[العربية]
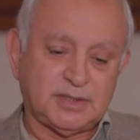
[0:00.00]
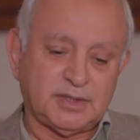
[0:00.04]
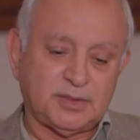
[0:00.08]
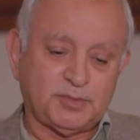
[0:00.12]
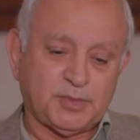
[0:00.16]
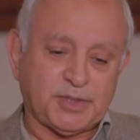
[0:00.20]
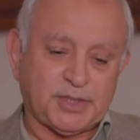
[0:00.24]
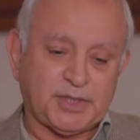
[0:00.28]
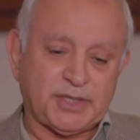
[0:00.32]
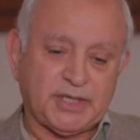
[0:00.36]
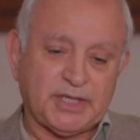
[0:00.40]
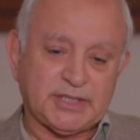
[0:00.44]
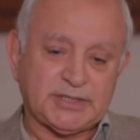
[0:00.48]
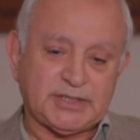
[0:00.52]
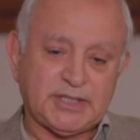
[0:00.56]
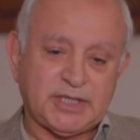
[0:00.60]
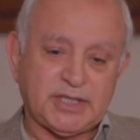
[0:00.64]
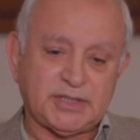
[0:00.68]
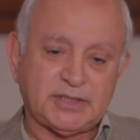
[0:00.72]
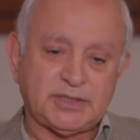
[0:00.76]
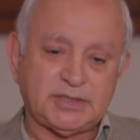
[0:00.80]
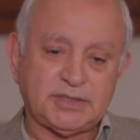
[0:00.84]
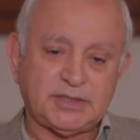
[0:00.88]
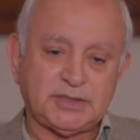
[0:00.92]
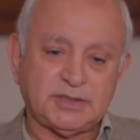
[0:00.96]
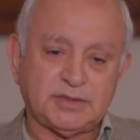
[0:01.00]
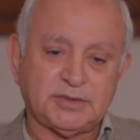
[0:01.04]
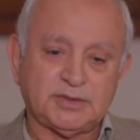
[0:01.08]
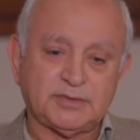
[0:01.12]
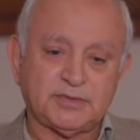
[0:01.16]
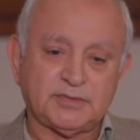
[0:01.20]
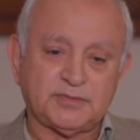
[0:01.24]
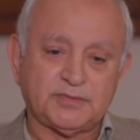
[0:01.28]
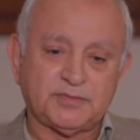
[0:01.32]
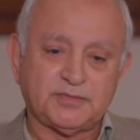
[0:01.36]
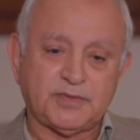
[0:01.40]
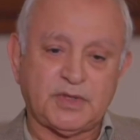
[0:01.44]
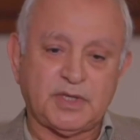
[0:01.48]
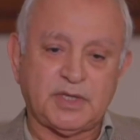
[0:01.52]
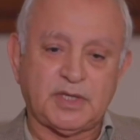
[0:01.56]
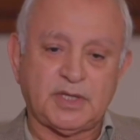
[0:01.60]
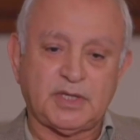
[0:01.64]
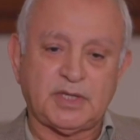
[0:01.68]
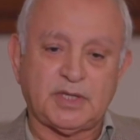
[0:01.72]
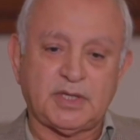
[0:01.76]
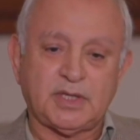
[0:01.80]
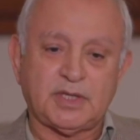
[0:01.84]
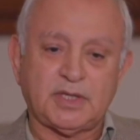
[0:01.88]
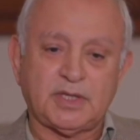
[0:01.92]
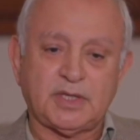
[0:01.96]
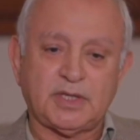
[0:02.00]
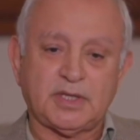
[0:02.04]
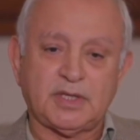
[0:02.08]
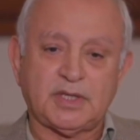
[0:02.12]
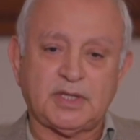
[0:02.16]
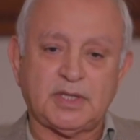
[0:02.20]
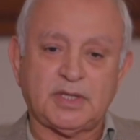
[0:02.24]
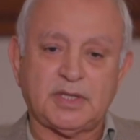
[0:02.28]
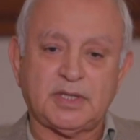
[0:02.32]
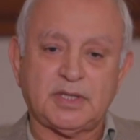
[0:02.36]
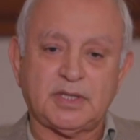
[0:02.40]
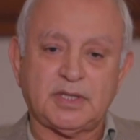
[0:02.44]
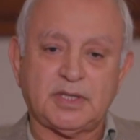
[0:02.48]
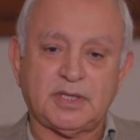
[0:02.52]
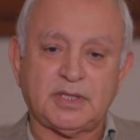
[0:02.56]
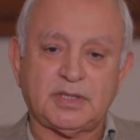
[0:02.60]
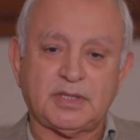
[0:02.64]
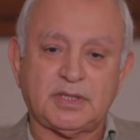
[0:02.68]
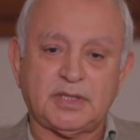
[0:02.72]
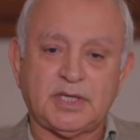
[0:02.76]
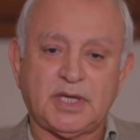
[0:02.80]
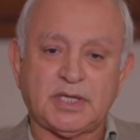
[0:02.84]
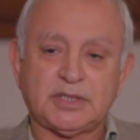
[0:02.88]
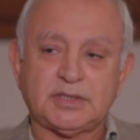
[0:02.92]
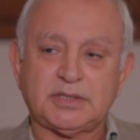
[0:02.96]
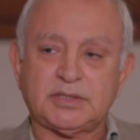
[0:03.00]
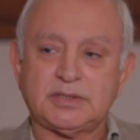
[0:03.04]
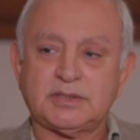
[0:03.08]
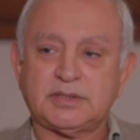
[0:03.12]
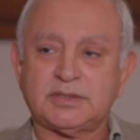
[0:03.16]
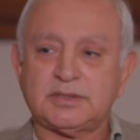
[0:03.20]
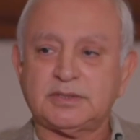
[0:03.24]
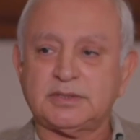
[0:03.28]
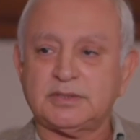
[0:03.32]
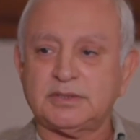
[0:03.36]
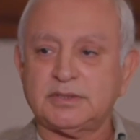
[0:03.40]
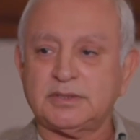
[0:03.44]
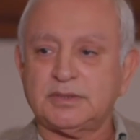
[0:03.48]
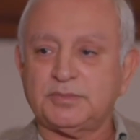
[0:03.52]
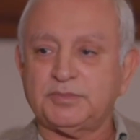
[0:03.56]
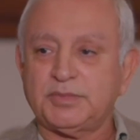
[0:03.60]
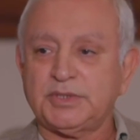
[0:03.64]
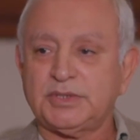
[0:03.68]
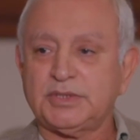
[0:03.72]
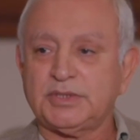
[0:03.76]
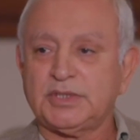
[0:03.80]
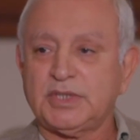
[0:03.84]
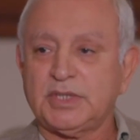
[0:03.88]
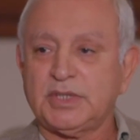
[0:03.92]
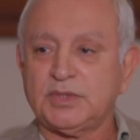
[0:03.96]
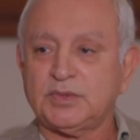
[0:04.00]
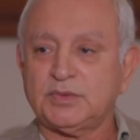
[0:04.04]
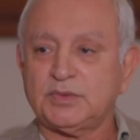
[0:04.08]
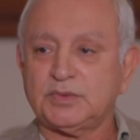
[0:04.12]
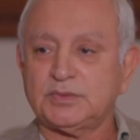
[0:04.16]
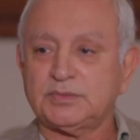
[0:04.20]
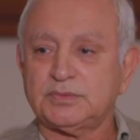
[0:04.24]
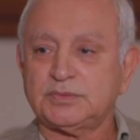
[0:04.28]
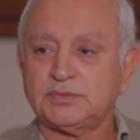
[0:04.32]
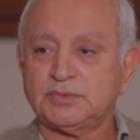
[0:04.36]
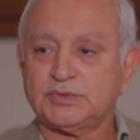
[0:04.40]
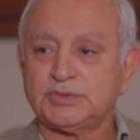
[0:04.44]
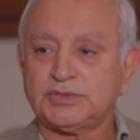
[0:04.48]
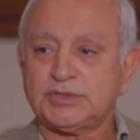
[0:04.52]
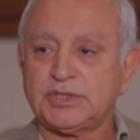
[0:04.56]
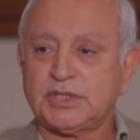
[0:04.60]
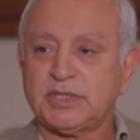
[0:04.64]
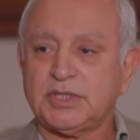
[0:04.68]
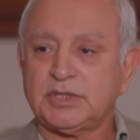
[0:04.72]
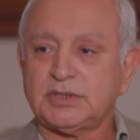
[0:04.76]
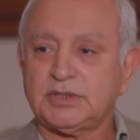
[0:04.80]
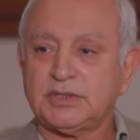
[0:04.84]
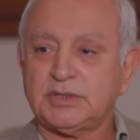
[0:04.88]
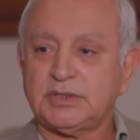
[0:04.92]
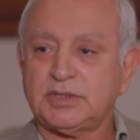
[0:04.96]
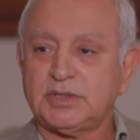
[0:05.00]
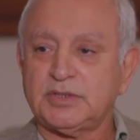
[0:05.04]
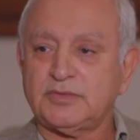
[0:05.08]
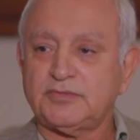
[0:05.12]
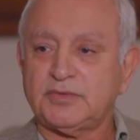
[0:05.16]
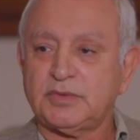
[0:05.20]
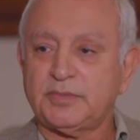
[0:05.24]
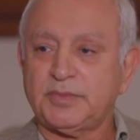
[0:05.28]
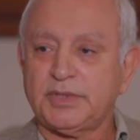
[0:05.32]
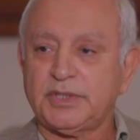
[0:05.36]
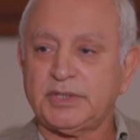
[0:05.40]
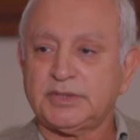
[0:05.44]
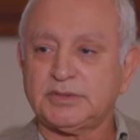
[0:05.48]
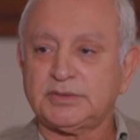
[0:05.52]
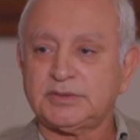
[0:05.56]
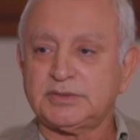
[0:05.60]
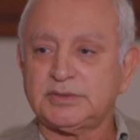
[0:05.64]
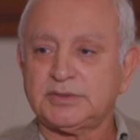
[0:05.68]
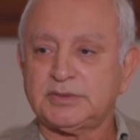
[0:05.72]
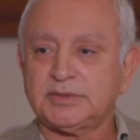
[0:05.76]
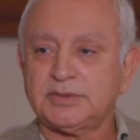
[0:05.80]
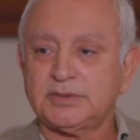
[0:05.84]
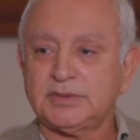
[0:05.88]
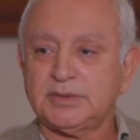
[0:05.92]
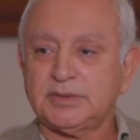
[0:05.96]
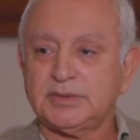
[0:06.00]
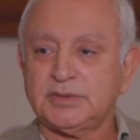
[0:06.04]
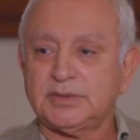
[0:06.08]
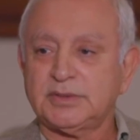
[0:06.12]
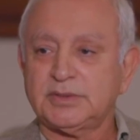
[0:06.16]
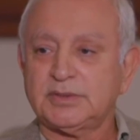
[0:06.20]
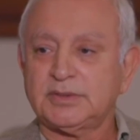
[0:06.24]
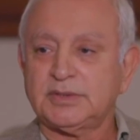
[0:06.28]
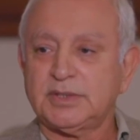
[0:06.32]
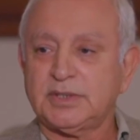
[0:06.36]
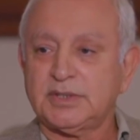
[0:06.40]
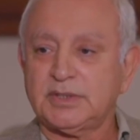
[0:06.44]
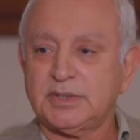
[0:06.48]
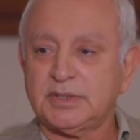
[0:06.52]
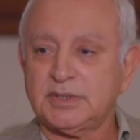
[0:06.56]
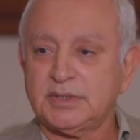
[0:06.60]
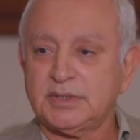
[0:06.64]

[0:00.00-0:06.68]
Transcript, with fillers: المرات هذه فيات بنته واشتكت عندنا في البيت ان